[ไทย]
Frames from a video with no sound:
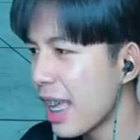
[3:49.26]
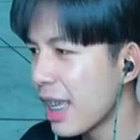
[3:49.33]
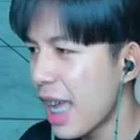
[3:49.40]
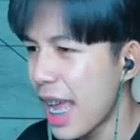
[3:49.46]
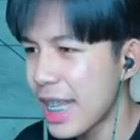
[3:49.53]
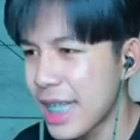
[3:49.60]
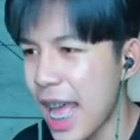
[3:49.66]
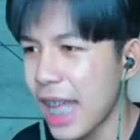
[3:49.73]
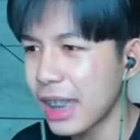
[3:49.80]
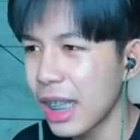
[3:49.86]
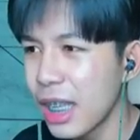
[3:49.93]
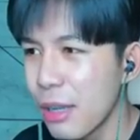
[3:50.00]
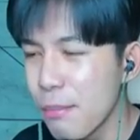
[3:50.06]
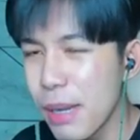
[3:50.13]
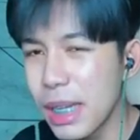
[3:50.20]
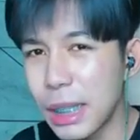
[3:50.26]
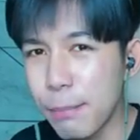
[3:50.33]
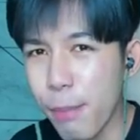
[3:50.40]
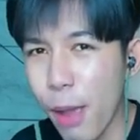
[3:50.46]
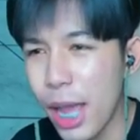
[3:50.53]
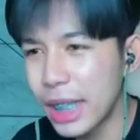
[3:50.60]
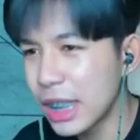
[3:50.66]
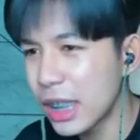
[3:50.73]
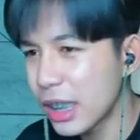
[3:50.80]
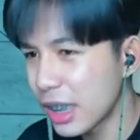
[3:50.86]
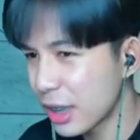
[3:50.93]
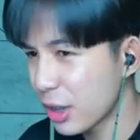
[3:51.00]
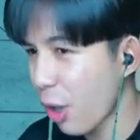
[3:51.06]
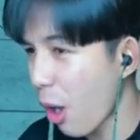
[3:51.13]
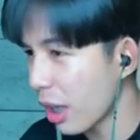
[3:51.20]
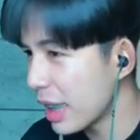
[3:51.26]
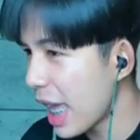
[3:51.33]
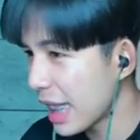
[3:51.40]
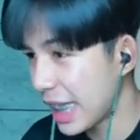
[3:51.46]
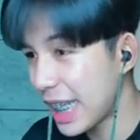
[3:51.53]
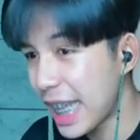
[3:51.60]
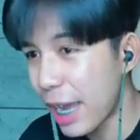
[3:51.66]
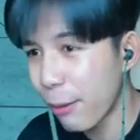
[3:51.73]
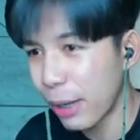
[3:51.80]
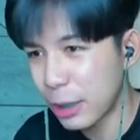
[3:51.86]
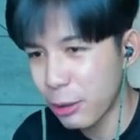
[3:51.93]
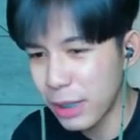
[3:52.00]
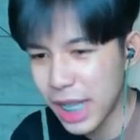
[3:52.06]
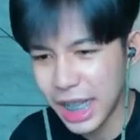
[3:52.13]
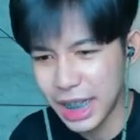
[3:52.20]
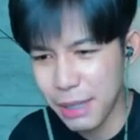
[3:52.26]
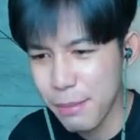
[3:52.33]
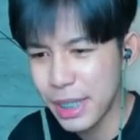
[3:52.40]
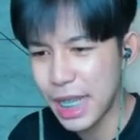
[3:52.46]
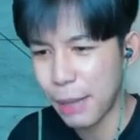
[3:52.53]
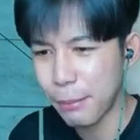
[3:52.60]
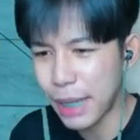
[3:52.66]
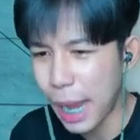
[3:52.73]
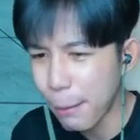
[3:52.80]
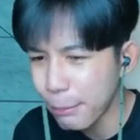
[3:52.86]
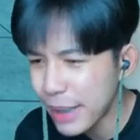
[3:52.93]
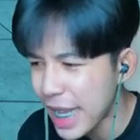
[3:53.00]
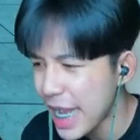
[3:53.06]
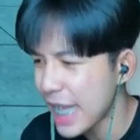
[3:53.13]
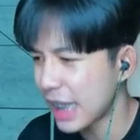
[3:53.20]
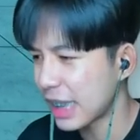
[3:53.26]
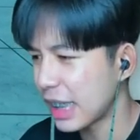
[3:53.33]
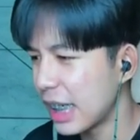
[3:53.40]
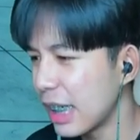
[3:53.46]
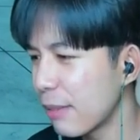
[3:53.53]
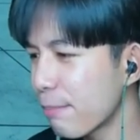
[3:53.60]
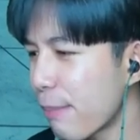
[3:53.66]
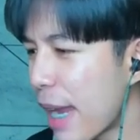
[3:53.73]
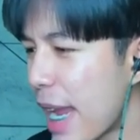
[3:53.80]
สัตว์มึงสปายนี่สองเดือนที่แล้วอ่ะ จนเดือนนี้มึงยังไม่อัปเดตเกินไป